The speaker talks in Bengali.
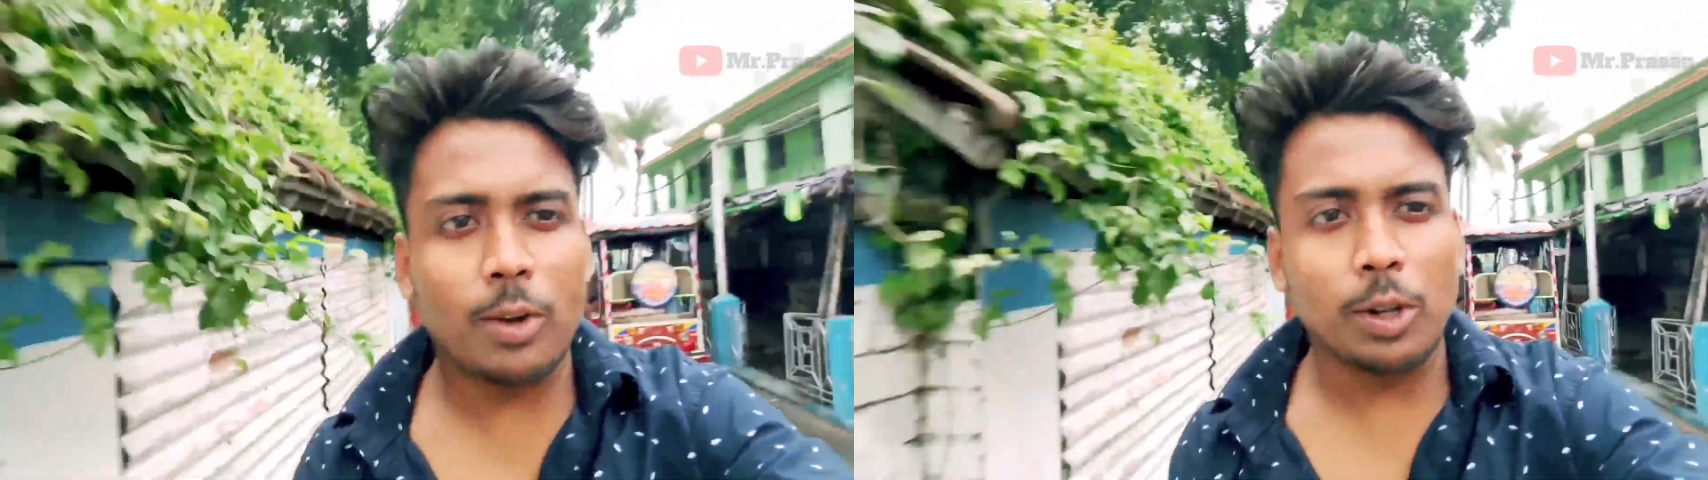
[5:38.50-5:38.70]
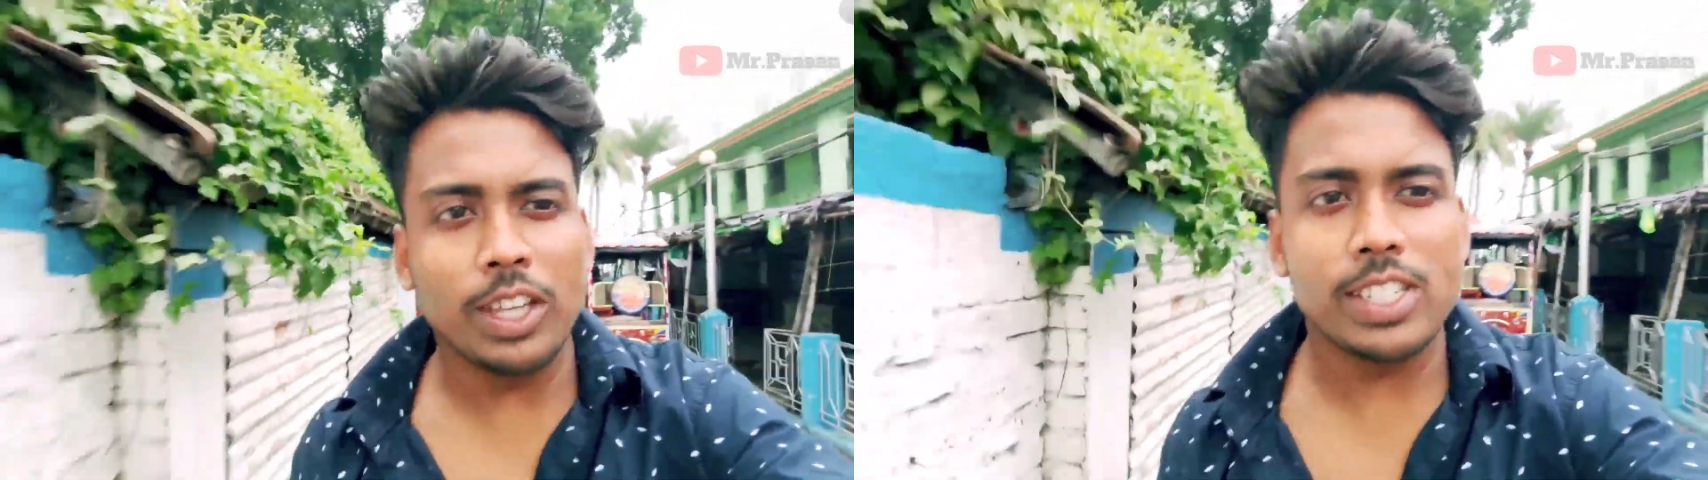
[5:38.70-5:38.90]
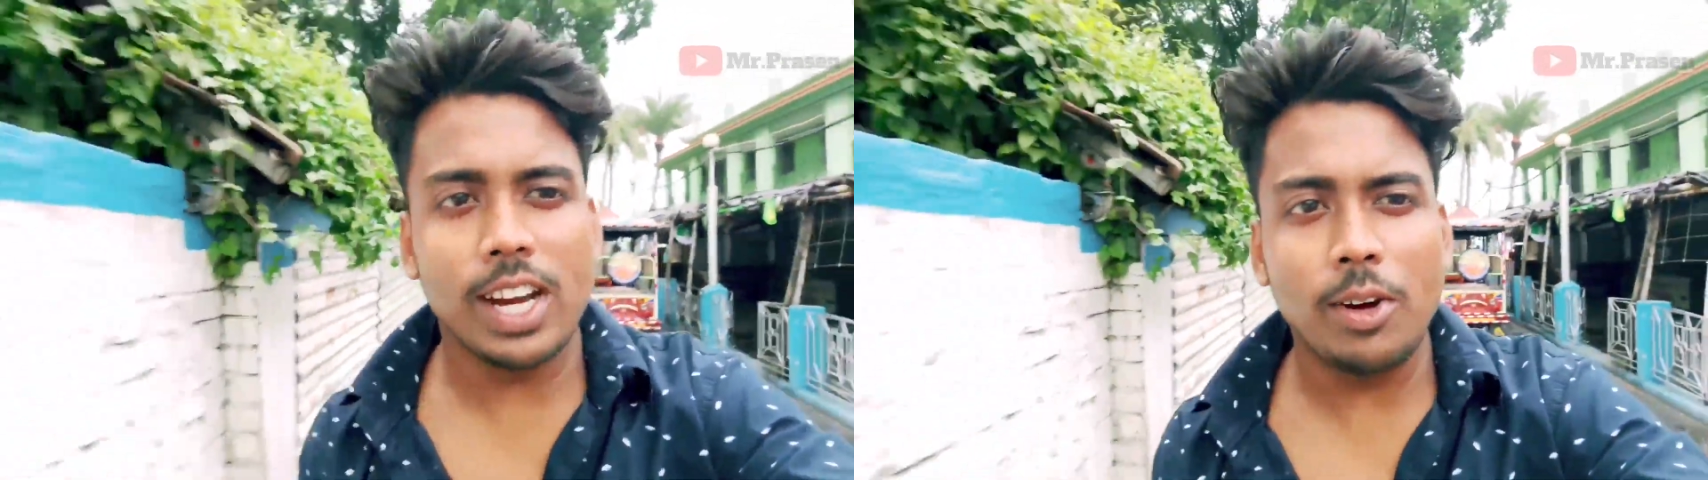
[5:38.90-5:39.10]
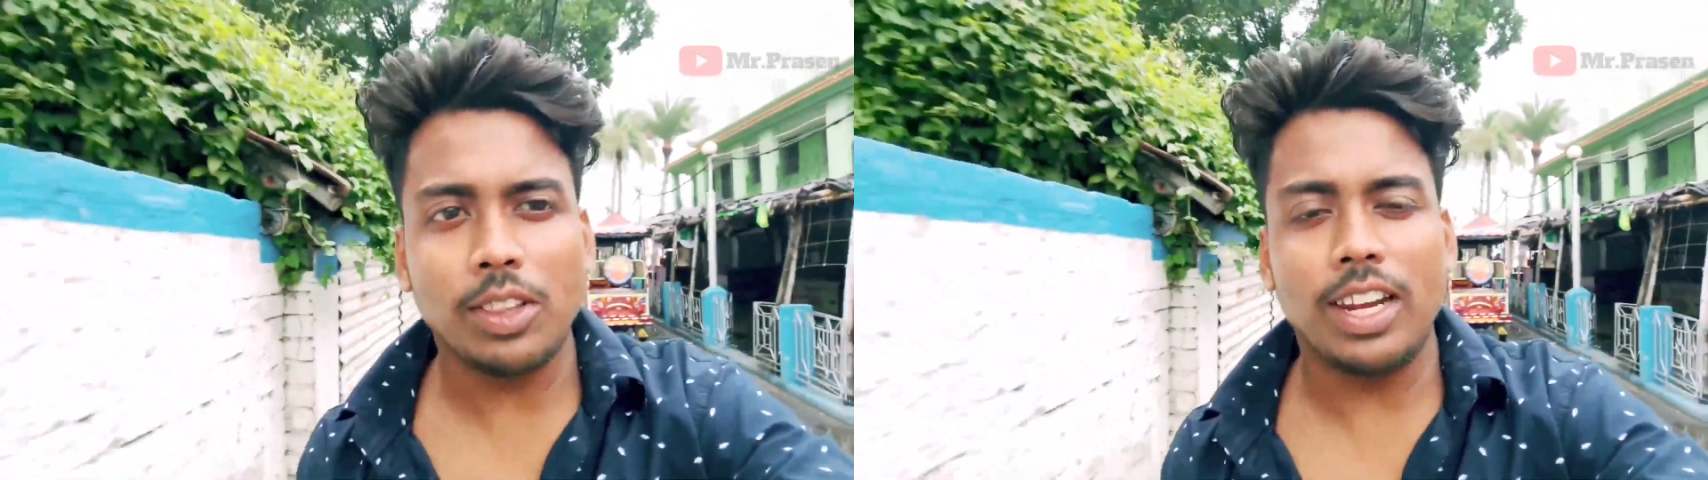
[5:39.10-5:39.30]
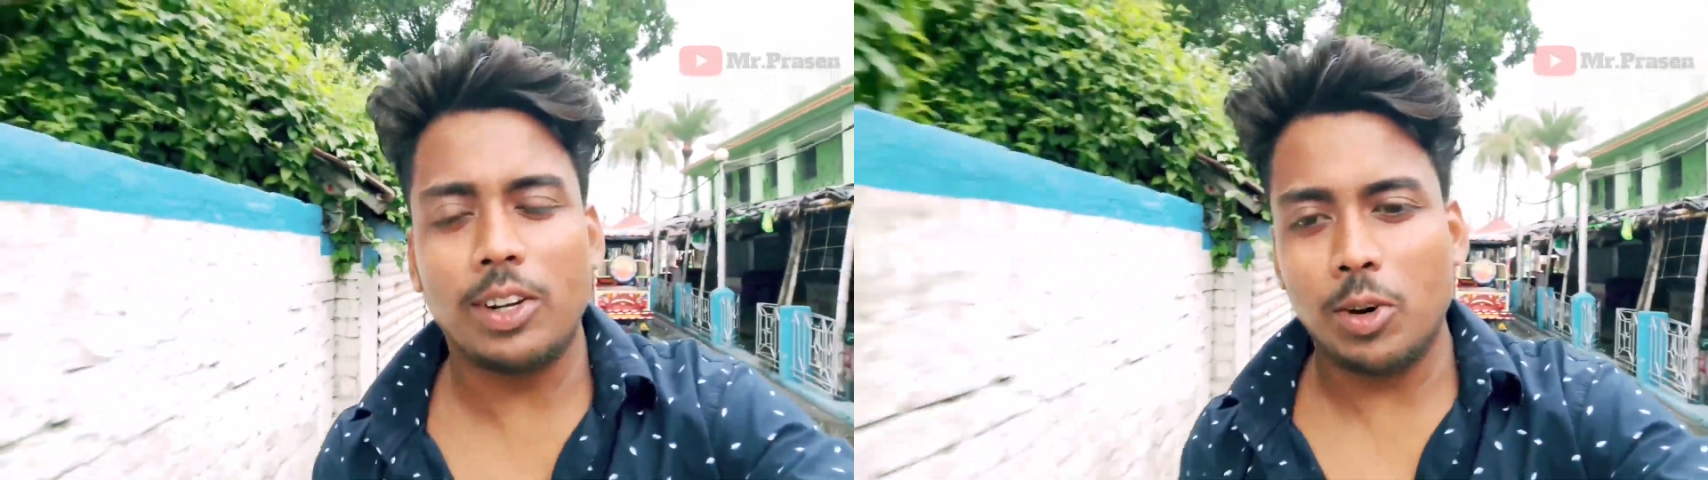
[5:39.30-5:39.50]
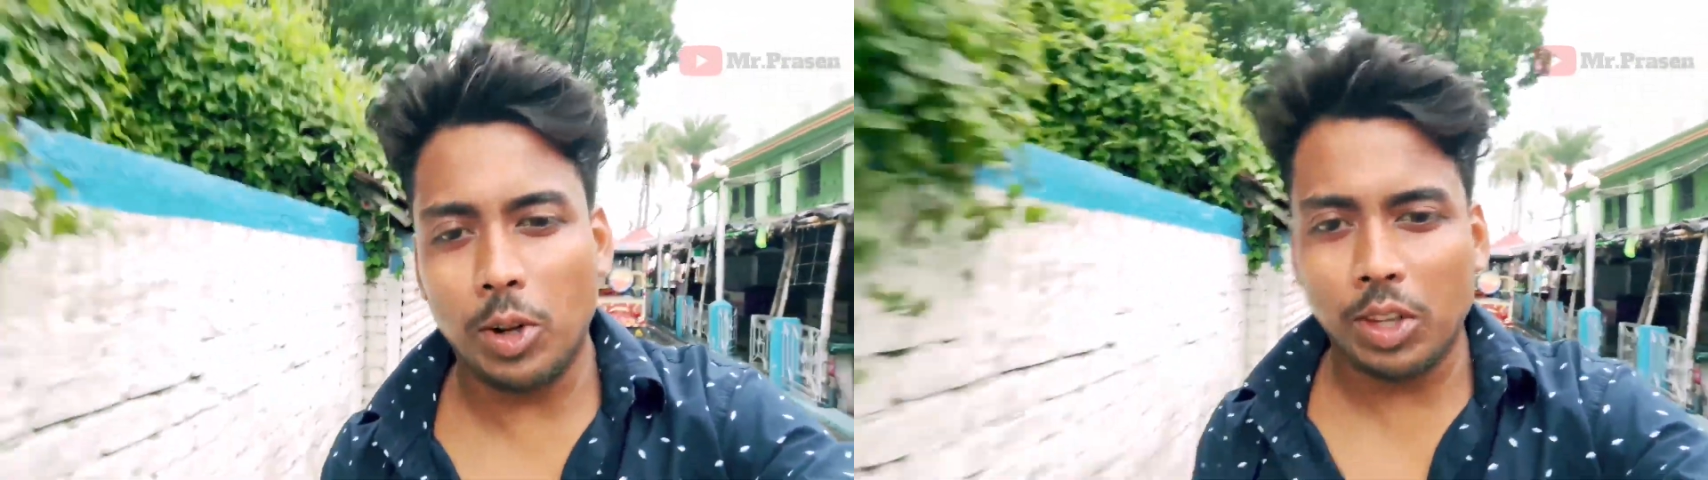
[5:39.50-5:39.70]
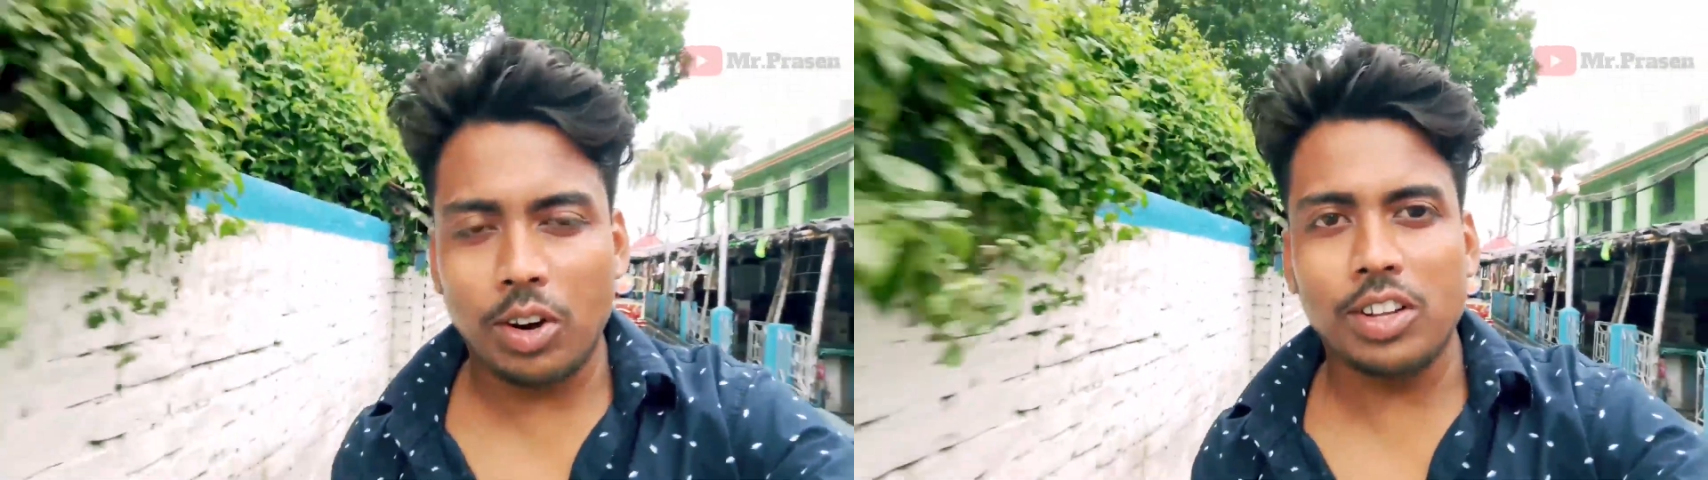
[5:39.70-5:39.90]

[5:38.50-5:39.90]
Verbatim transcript: করে ঘুরতে চাও তাহলে টোটোতে